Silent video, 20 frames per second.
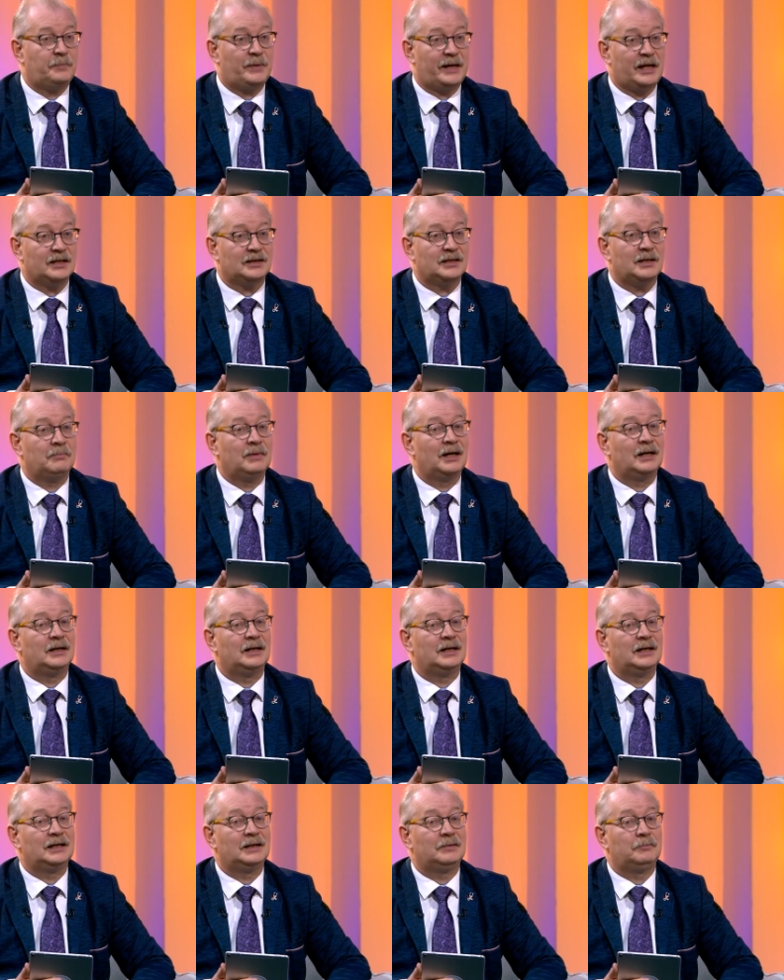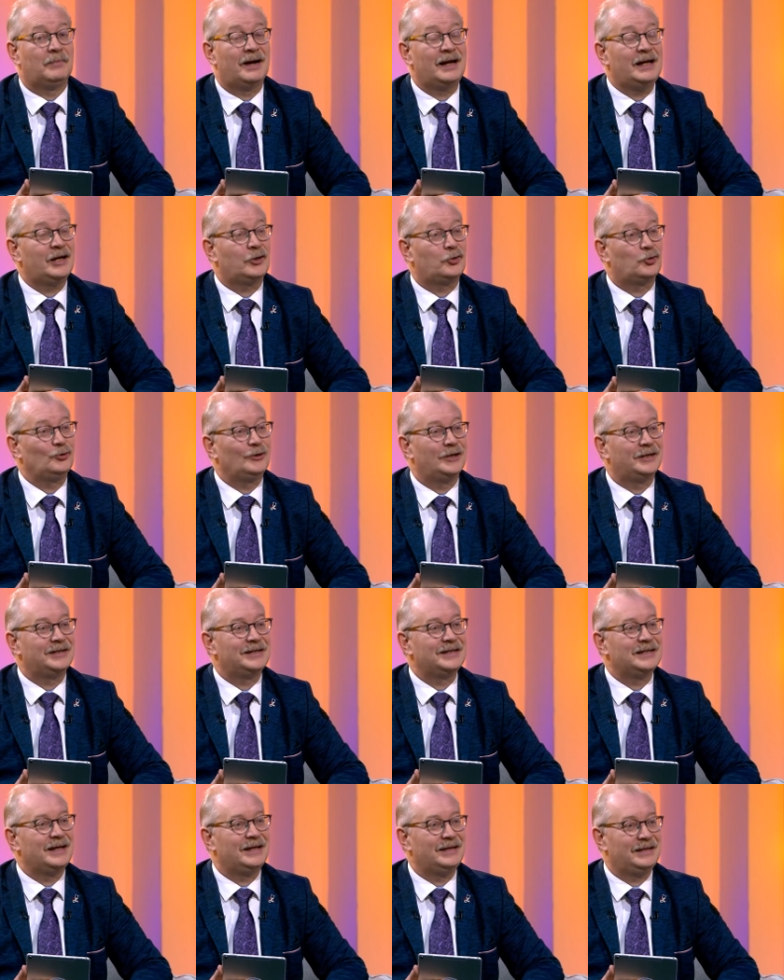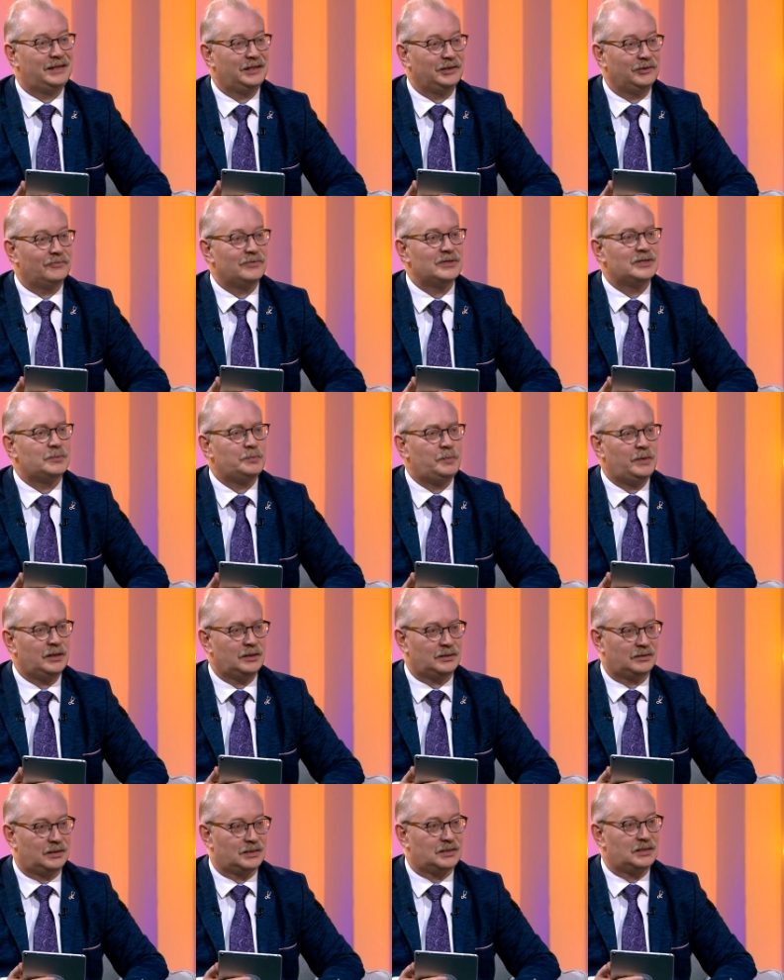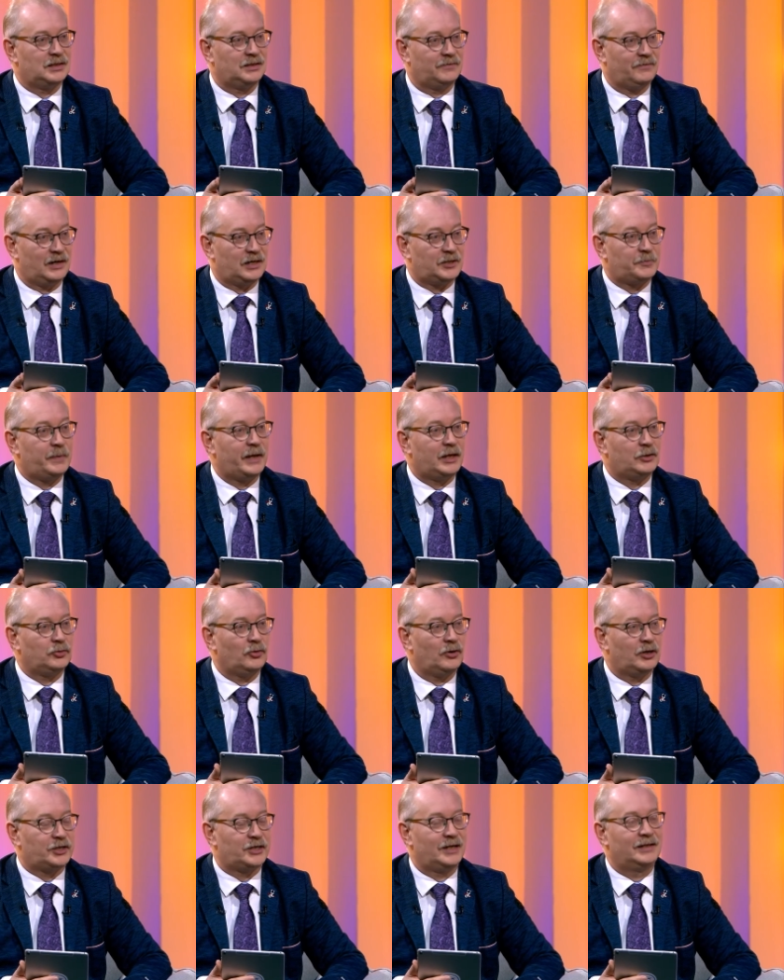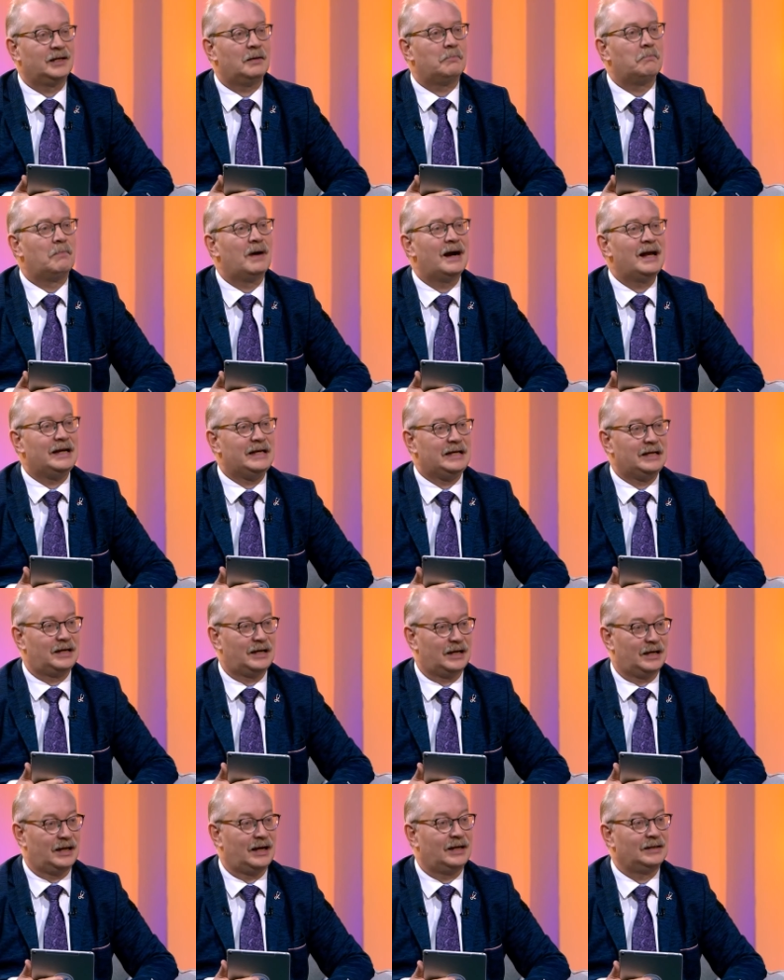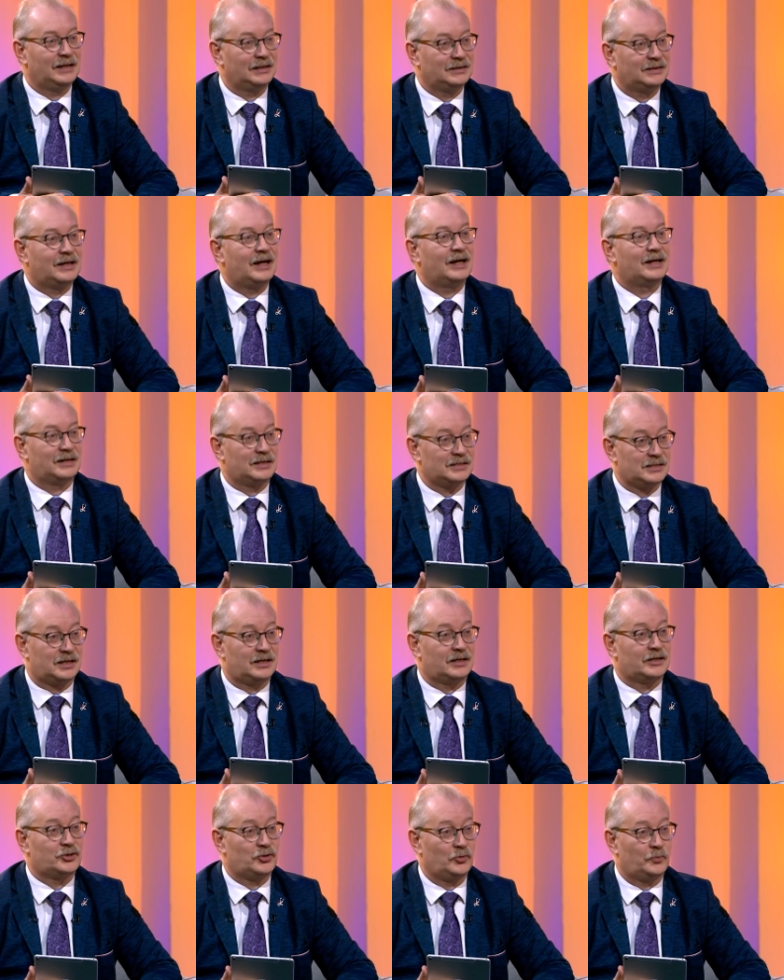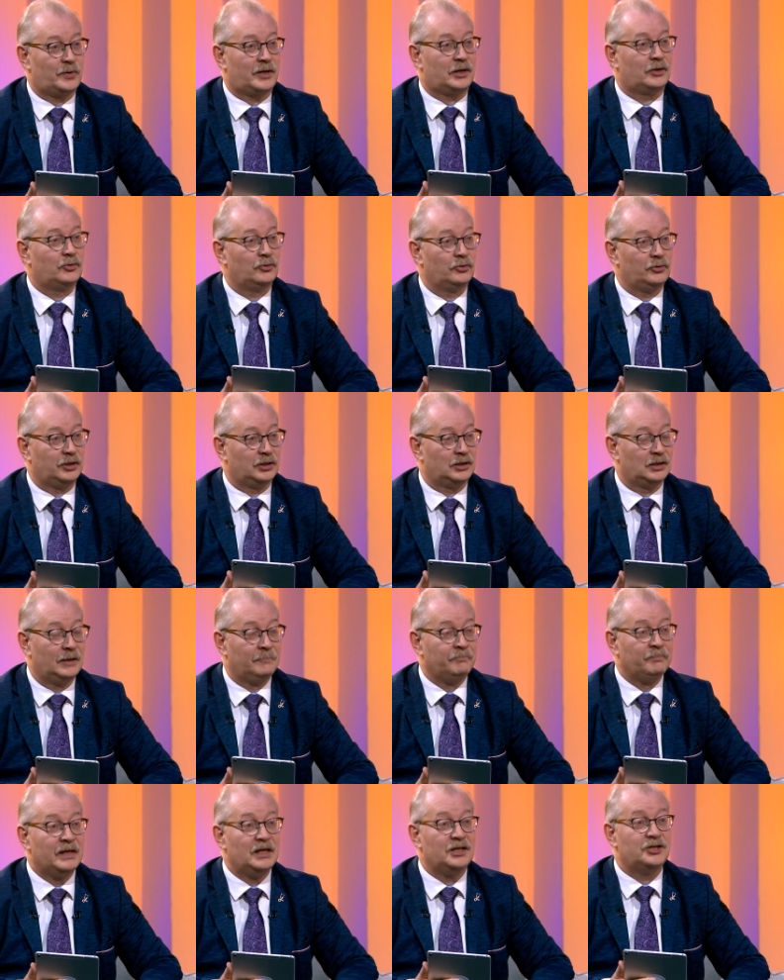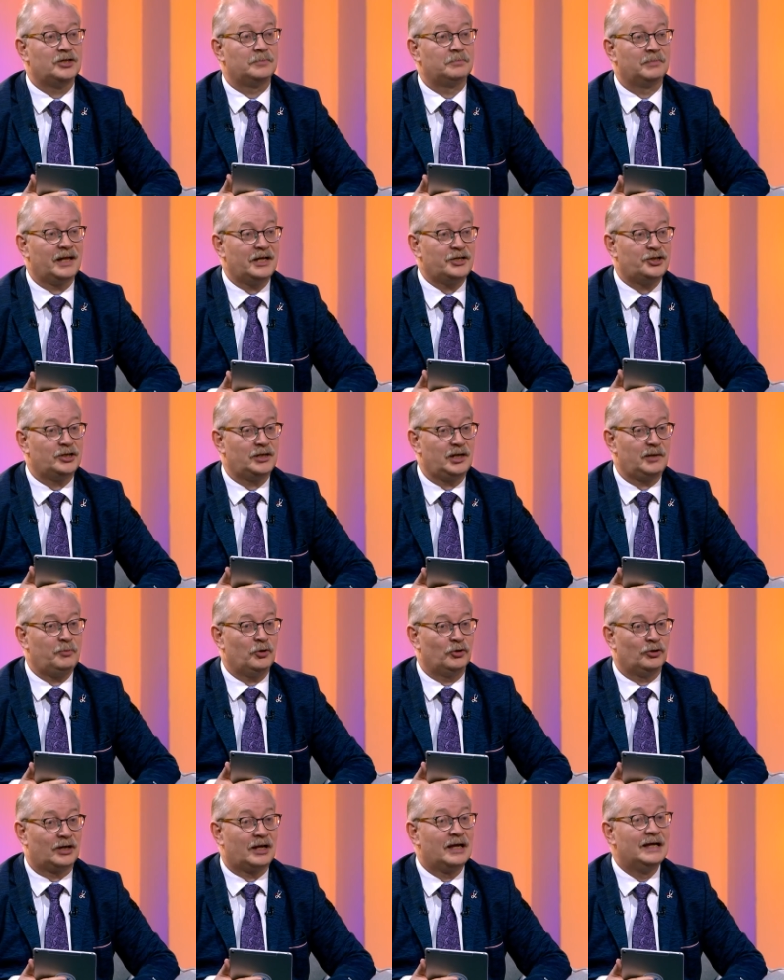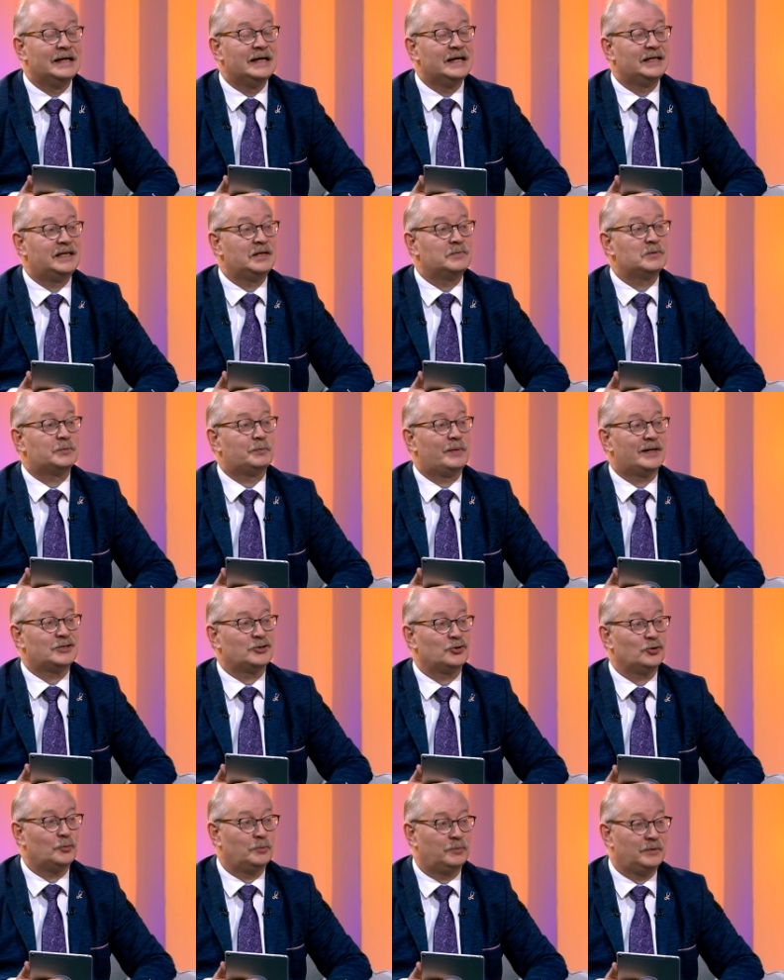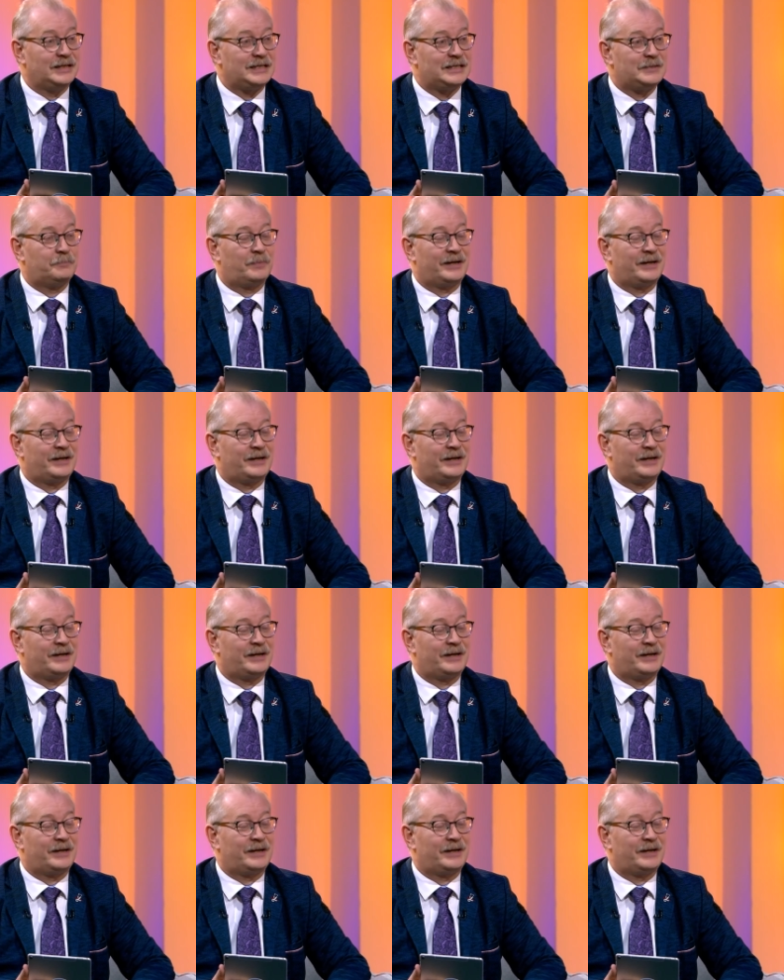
при этом э, молекула этилового спирта C2H5OH, она маленькая, она как раз хорошо проходит. И чем младше ребенок, тем способность